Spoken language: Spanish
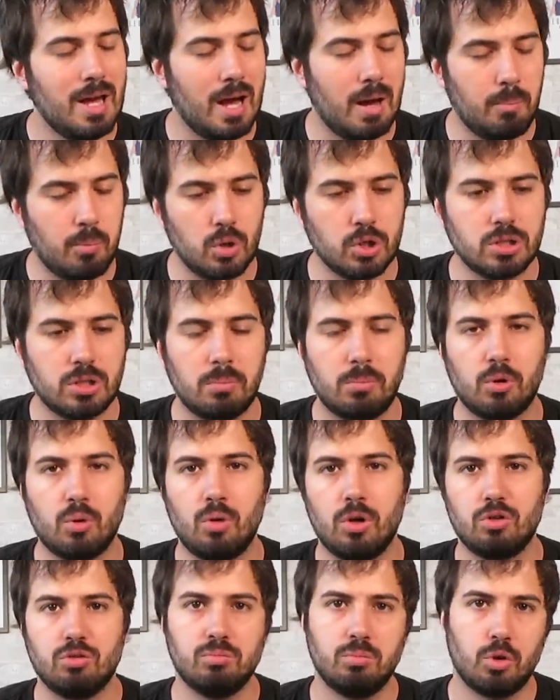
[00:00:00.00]
apuesta por
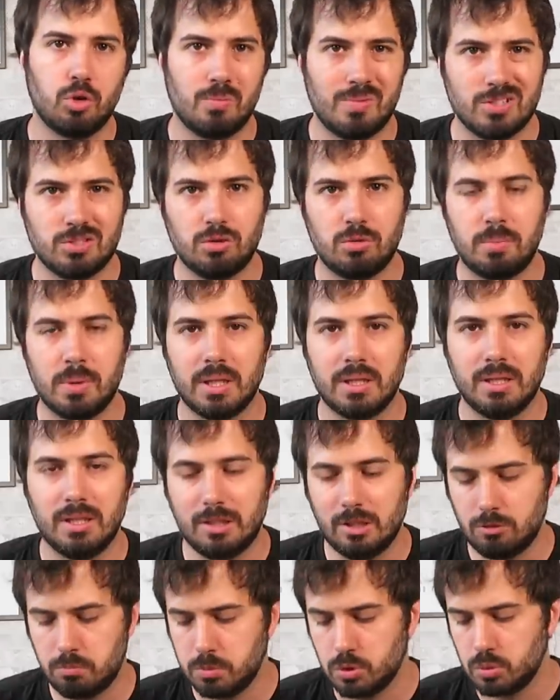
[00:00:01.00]
jugadores un poco más
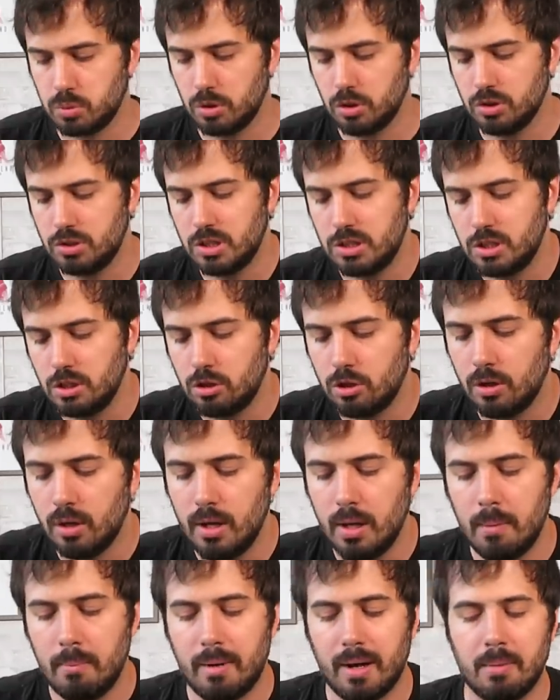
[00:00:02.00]
sorprendentes, pues bueno, este chico
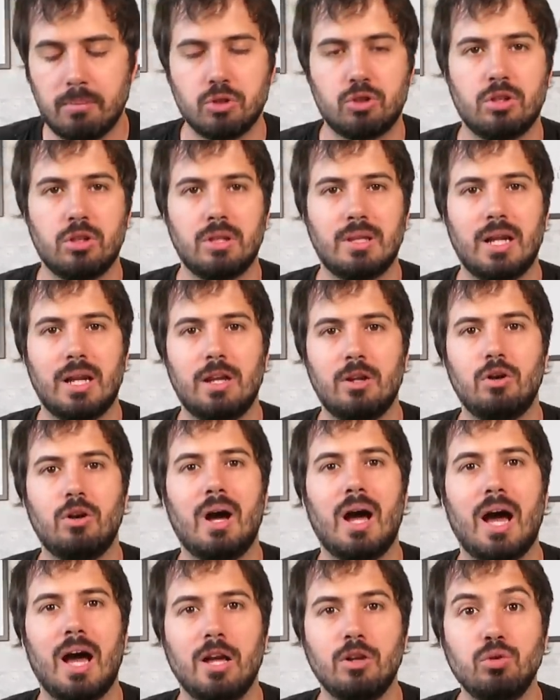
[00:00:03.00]
para la posición de
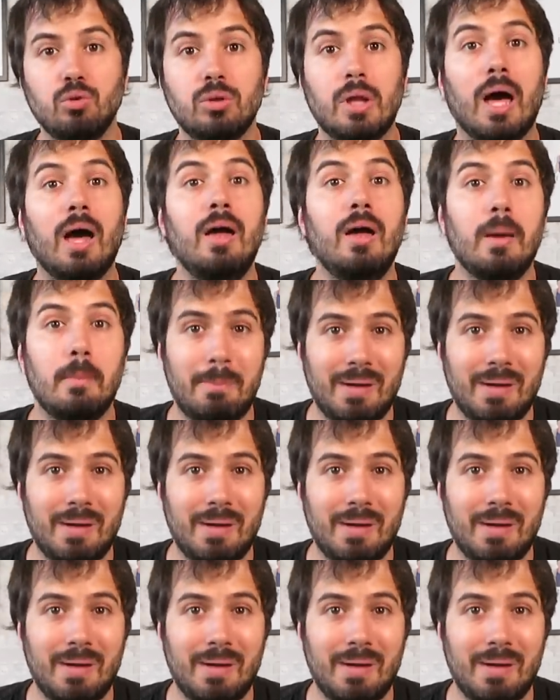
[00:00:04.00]
alero ayuda.